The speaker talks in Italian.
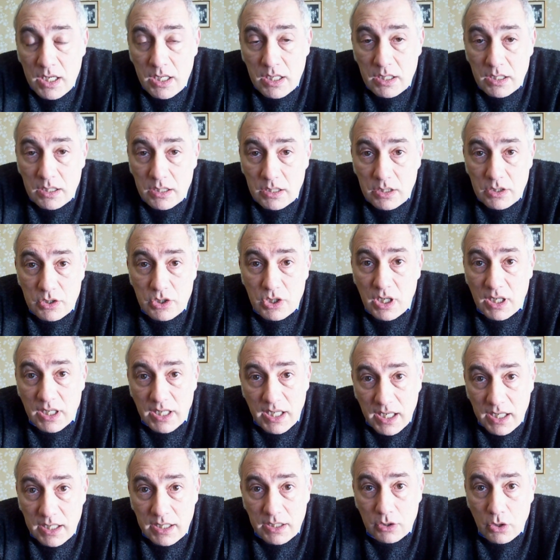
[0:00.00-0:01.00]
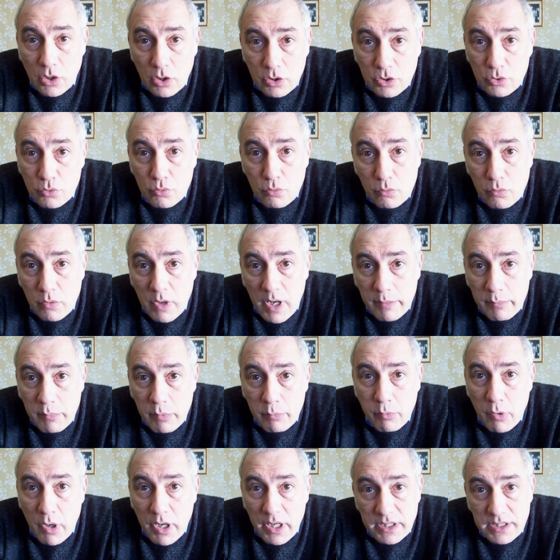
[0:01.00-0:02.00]
eh, cercare donne sul web
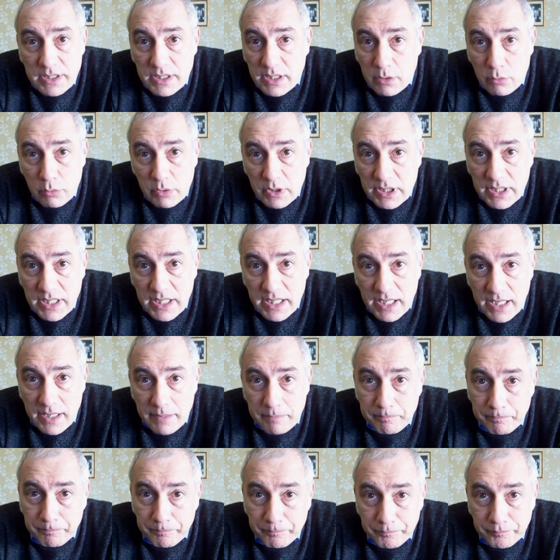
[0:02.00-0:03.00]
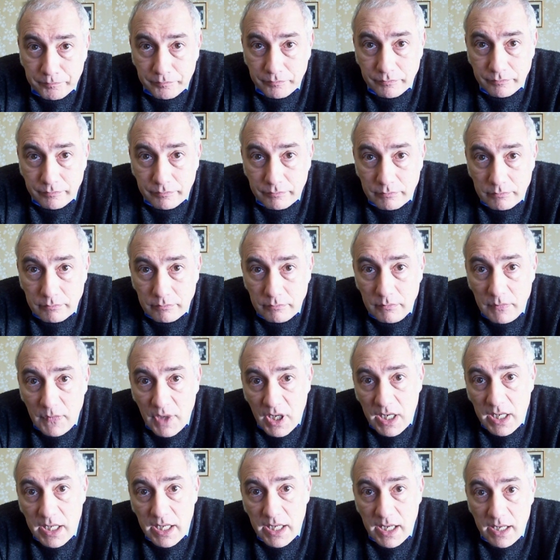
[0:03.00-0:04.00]
può essere un'idea
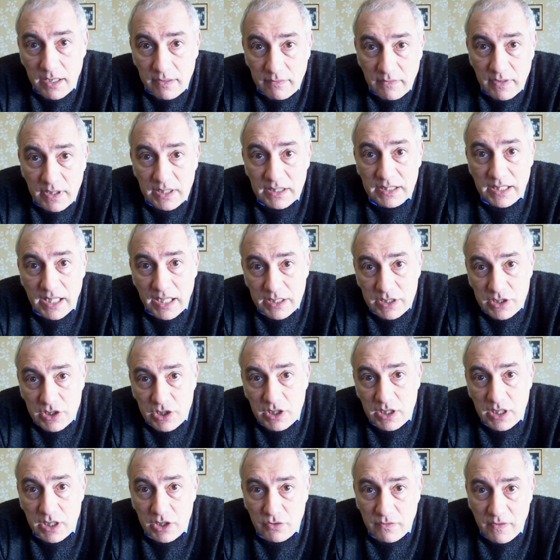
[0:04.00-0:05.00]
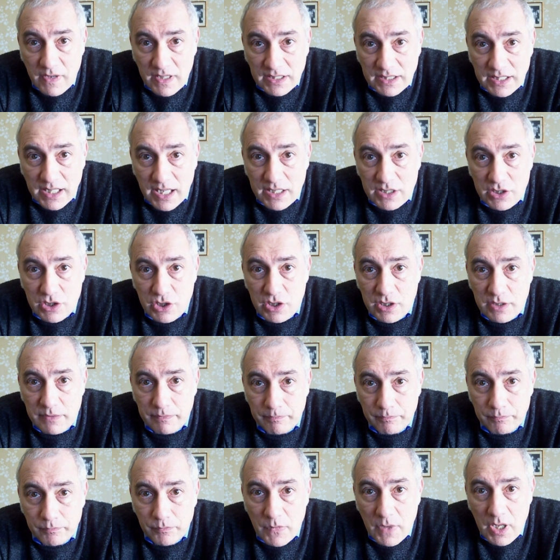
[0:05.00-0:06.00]
che ha vantaggi e
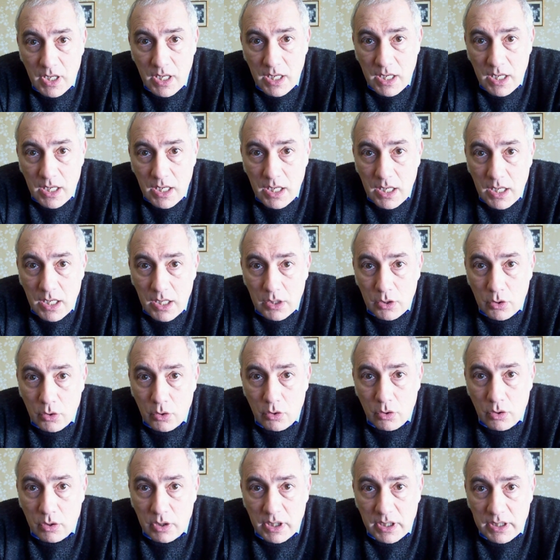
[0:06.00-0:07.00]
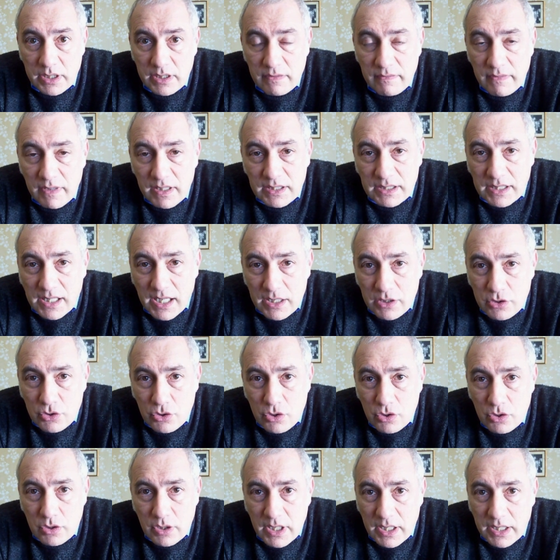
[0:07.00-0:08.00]
svantaggi. Ora, il
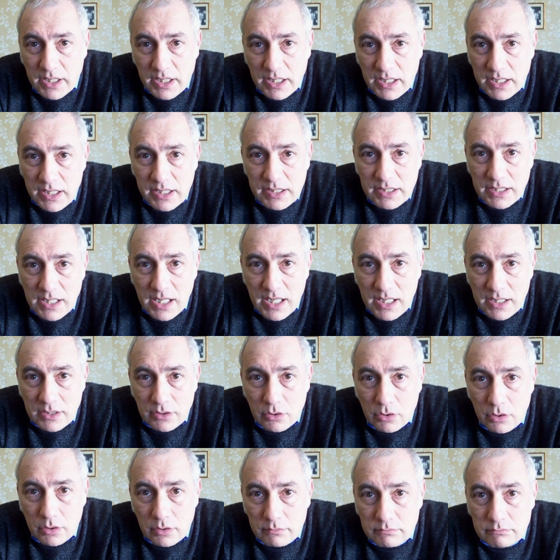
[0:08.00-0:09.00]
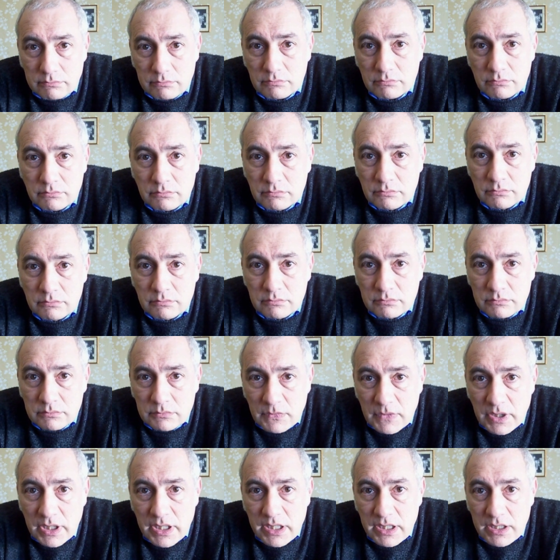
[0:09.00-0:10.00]
vantaggio è che intanto
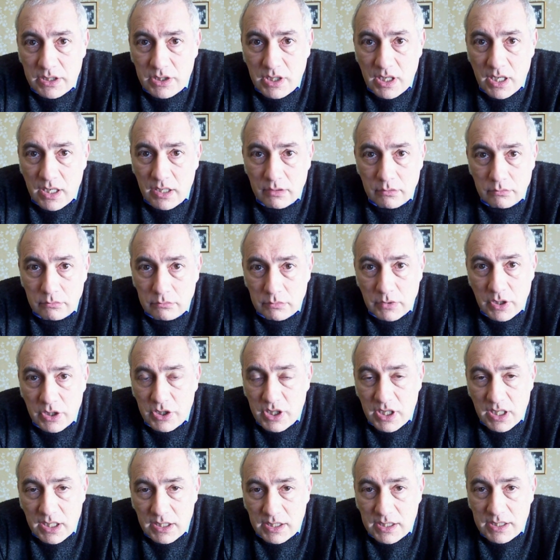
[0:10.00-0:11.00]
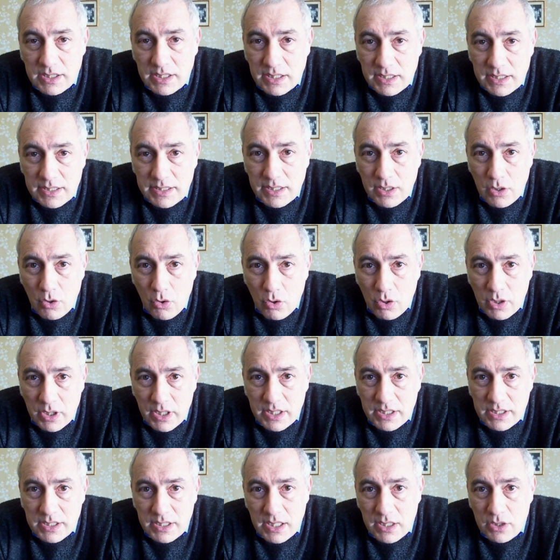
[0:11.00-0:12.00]
lì c'è una certa selezione,
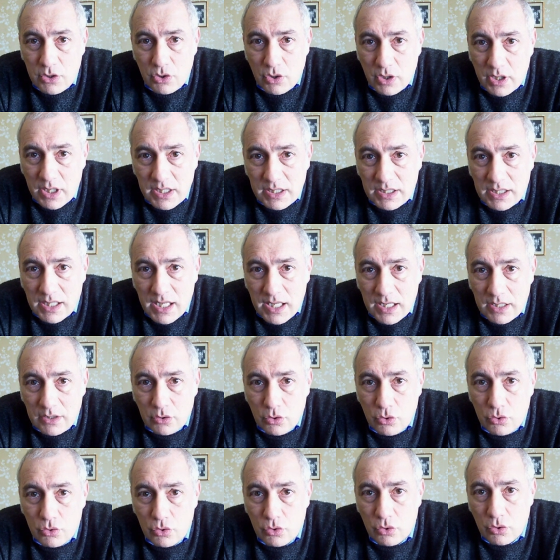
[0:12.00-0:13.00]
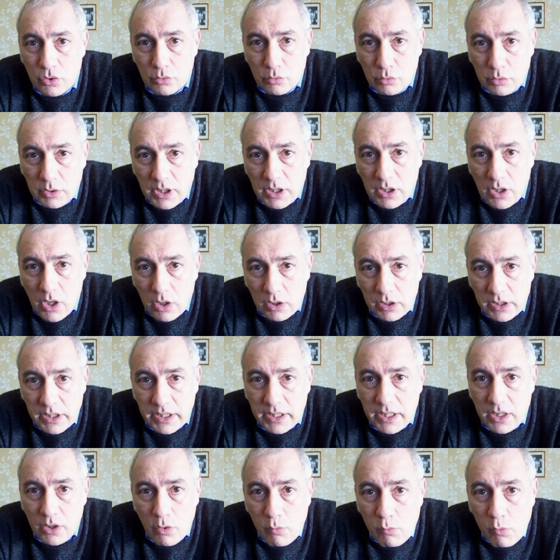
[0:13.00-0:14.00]
nel senso che intanto sono tutte donne
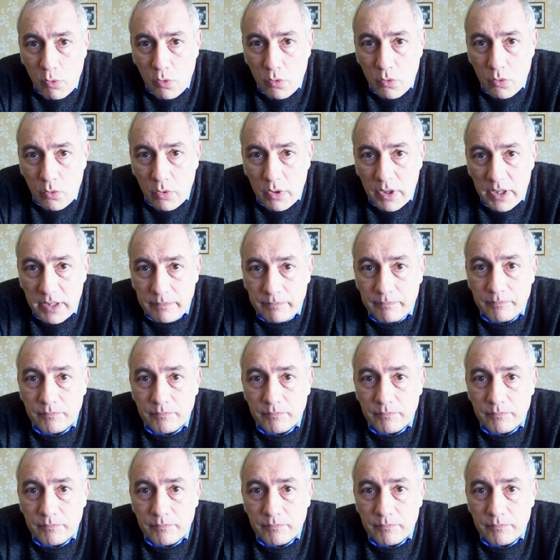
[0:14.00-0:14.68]
che comunque